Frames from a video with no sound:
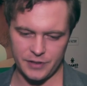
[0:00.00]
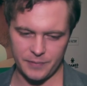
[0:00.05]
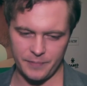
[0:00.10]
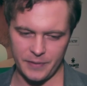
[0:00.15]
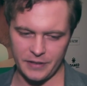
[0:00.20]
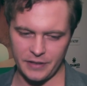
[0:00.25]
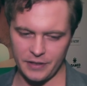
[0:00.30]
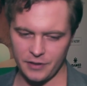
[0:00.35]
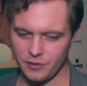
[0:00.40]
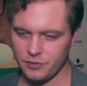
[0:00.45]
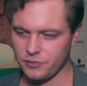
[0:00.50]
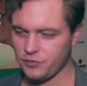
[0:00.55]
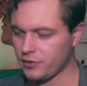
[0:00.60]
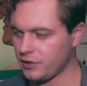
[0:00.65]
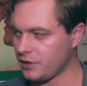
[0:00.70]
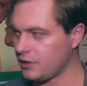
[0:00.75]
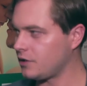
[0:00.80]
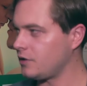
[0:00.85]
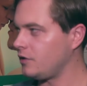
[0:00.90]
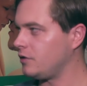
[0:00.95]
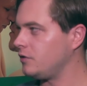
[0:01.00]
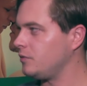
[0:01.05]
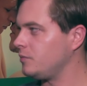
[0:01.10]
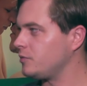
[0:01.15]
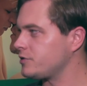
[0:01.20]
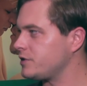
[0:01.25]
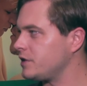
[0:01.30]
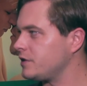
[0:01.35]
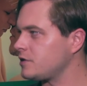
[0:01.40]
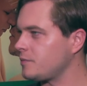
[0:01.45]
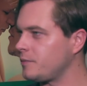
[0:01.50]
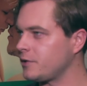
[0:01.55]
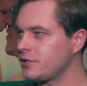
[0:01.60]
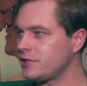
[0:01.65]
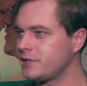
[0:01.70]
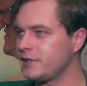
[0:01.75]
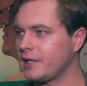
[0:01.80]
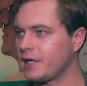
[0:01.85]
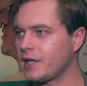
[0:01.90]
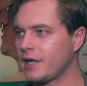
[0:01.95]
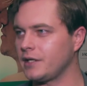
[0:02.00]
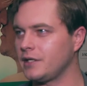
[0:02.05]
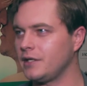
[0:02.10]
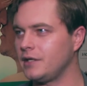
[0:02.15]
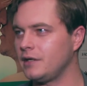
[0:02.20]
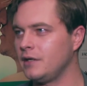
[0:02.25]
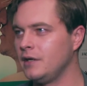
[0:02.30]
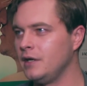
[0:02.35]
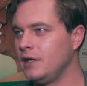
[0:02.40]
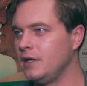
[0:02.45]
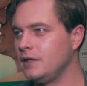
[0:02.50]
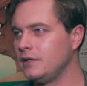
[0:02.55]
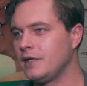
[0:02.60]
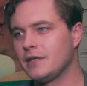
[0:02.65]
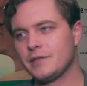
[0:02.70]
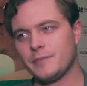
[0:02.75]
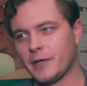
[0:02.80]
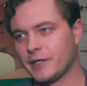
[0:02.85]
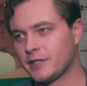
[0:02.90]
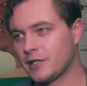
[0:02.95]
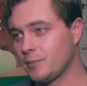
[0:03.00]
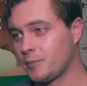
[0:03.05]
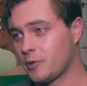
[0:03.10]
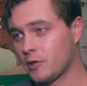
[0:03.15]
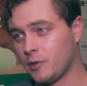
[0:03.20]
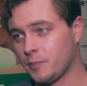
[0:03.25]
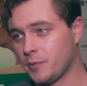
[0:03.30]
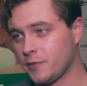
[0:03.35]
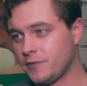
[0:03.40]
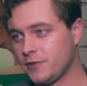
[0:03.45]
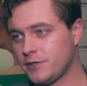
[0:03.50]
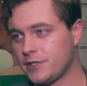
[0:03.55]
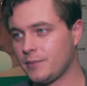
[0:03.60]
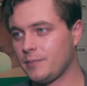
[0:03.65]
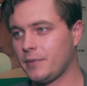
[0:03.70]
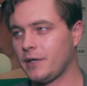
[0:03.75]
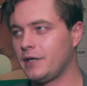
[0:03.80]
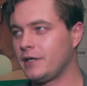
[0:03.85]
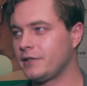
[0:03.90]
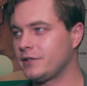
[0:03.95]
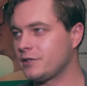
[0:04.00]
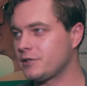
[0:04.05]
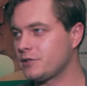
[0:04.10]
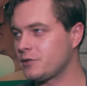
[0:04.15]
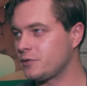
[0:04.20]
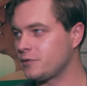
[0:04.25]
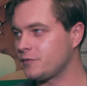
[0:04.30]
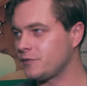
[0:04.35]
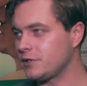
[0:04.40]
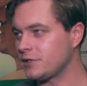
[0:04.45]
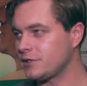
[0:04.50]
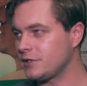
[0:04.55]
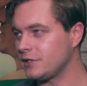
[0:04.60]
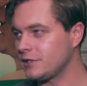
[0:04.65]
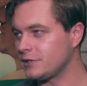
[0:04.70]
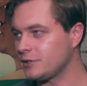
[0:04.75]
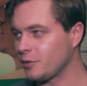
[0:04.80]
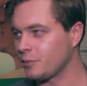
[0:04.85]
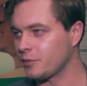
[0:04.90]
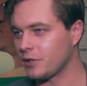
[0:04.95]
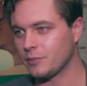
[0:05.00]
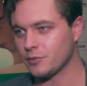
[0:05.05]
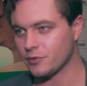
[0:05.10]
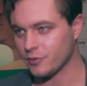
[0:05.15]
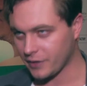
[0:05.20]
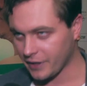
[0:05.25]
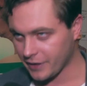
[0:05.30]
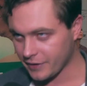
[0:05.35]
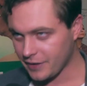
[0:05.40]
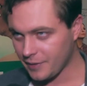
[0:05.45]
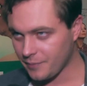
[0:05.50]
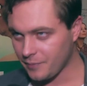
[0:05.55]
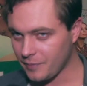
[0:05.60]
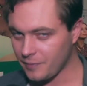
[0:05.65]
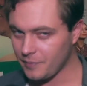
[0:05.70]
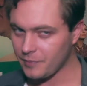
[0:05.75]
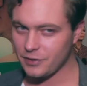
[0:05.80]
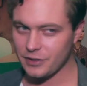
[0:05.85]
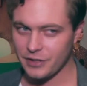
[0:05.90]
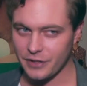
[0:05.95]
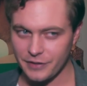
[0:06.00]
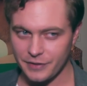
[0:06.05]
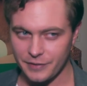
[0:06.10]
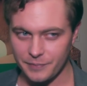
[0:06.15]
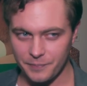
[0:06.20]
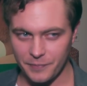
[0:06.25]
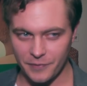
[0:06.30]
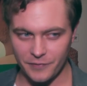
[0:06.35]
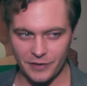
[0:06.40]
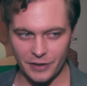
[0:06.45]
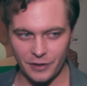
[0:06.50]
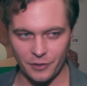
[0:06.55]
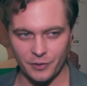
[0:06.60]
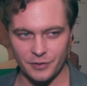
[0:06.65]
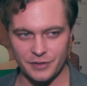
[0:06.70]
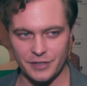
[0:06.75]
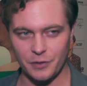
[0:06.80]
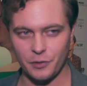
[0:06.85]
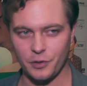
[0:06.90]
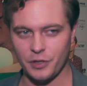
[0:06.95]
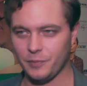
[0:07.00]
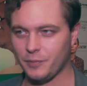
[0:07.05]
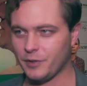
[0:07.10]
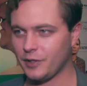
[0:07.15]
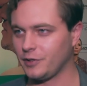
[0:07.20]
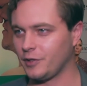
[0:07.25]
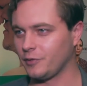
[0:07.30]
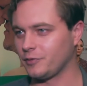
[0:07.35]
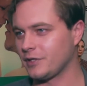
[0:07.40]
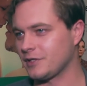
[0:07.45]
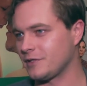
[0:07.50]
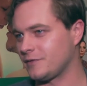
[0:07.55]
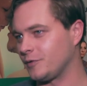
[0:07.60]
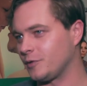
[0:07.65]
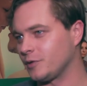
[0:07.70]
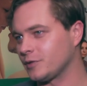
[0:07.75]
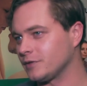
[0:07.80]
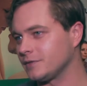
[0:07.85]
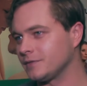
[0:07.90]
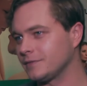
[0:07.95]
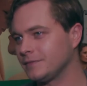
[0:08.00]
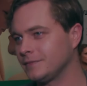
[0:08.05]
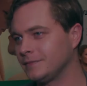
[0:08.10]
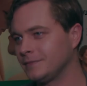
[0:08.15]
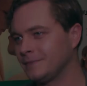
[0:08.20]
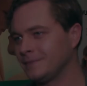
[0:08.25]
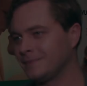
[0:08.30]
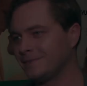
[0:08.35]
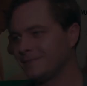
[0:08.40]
że Benek, którego można zobaczyć na ekranie, nie jest Bartkiem Prokopowiczem, ale też również nie jest Tomkiem Szuchardem. Myślę pewnego rodzaju hybrydą nas dwóch. No.